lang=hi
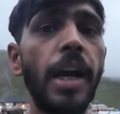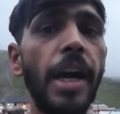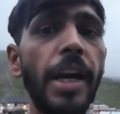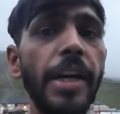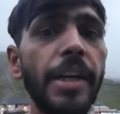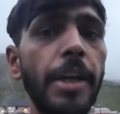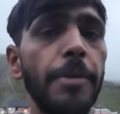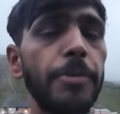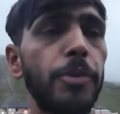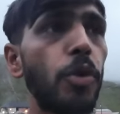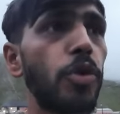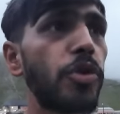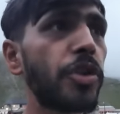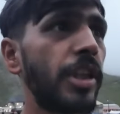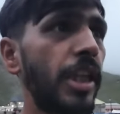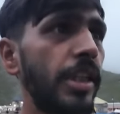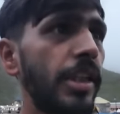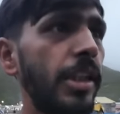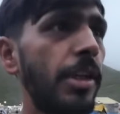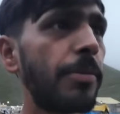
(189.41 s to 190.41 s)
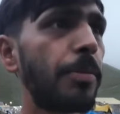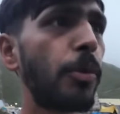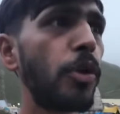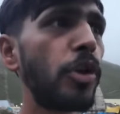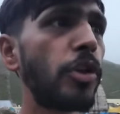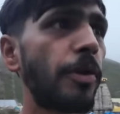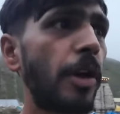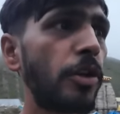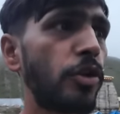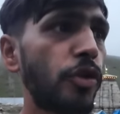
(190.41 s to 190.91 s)
अगर आप सोचते हैं कि हम
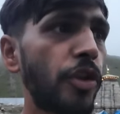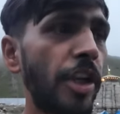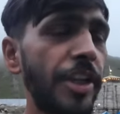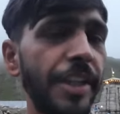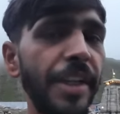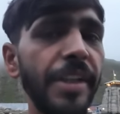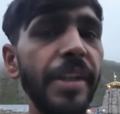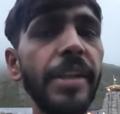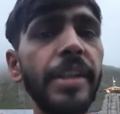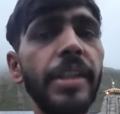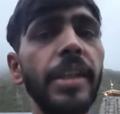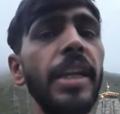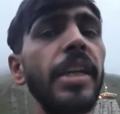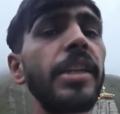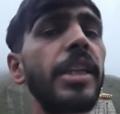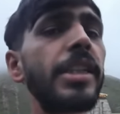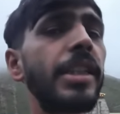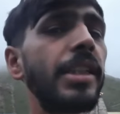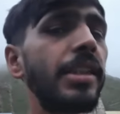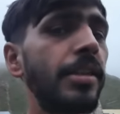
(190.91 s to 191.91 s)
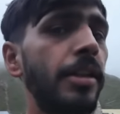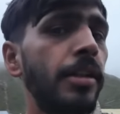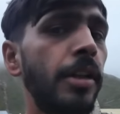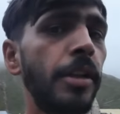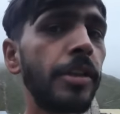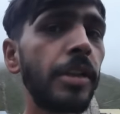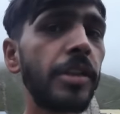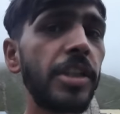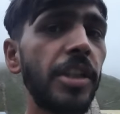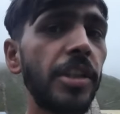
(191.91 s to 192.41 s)
पुलिस वालों सेटिंग करके या किसी
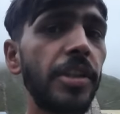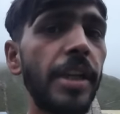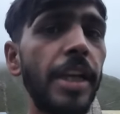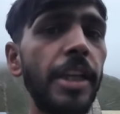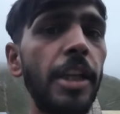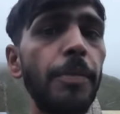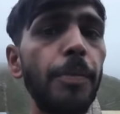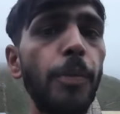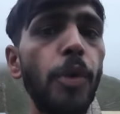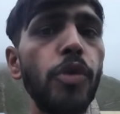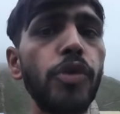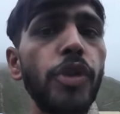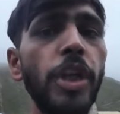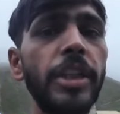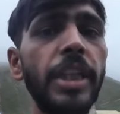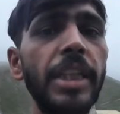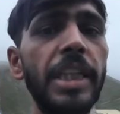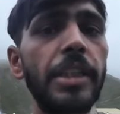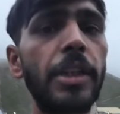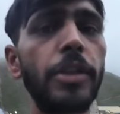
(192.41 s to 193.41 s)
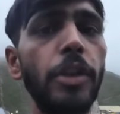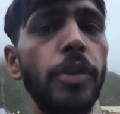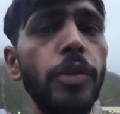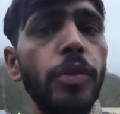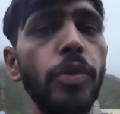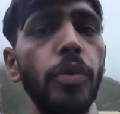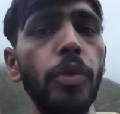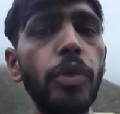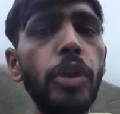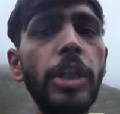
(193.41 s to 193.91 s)
किसी तहत हम पहुंच जाते हैं
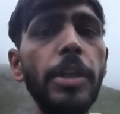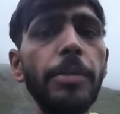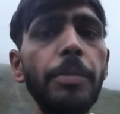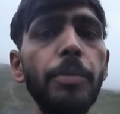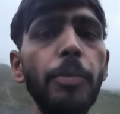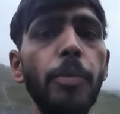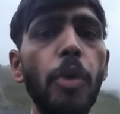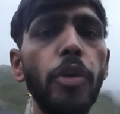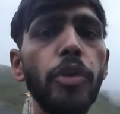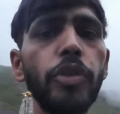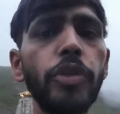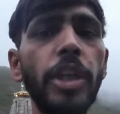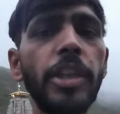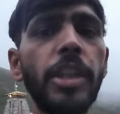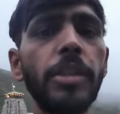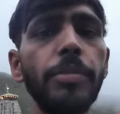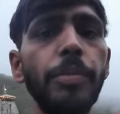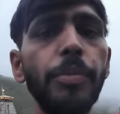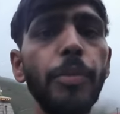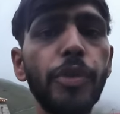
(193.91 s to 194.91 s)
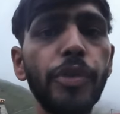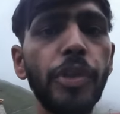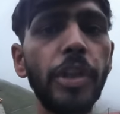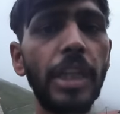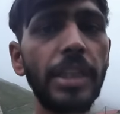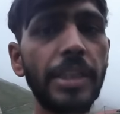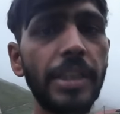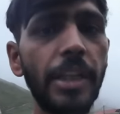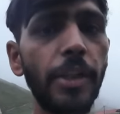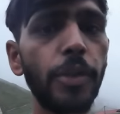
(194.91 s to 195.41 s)
तो ये बहुत ज़्यादा मुश्किल
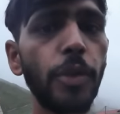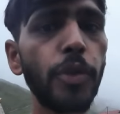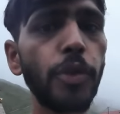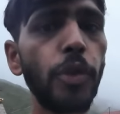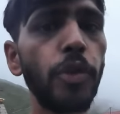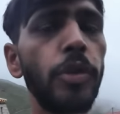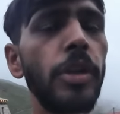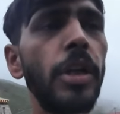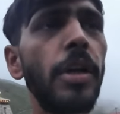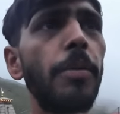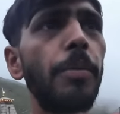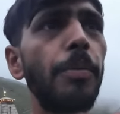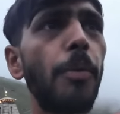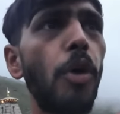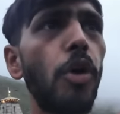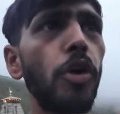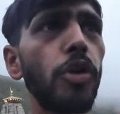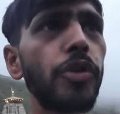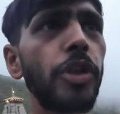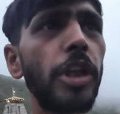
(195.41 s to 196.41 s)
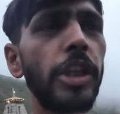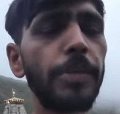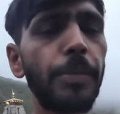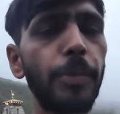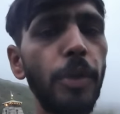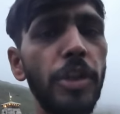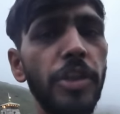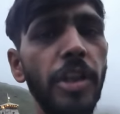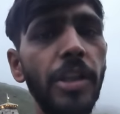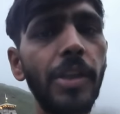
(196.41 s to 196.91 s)
है जी हाँ दोस्तों बहुत ज़्यादा
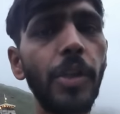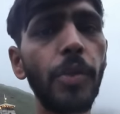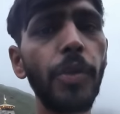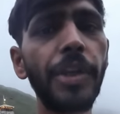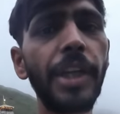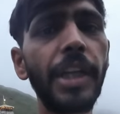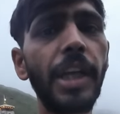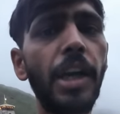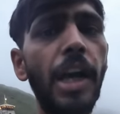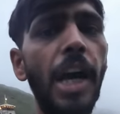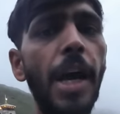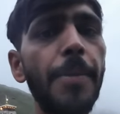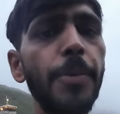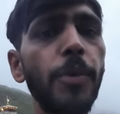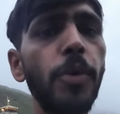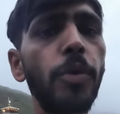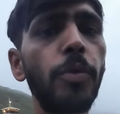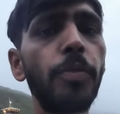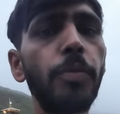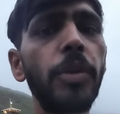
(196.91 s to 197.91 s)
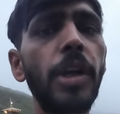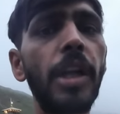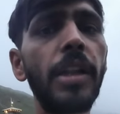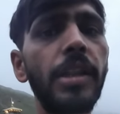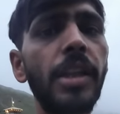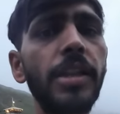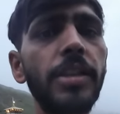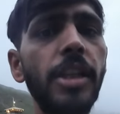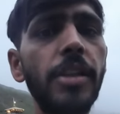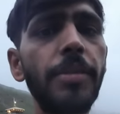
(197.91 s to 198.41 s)
पुलिस लगी हुई है आपको
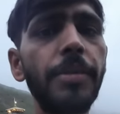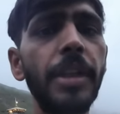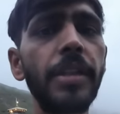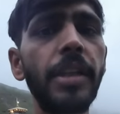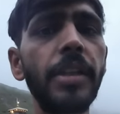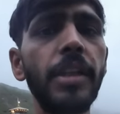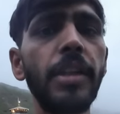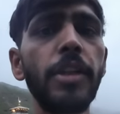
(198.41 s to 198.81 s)
गलती से भी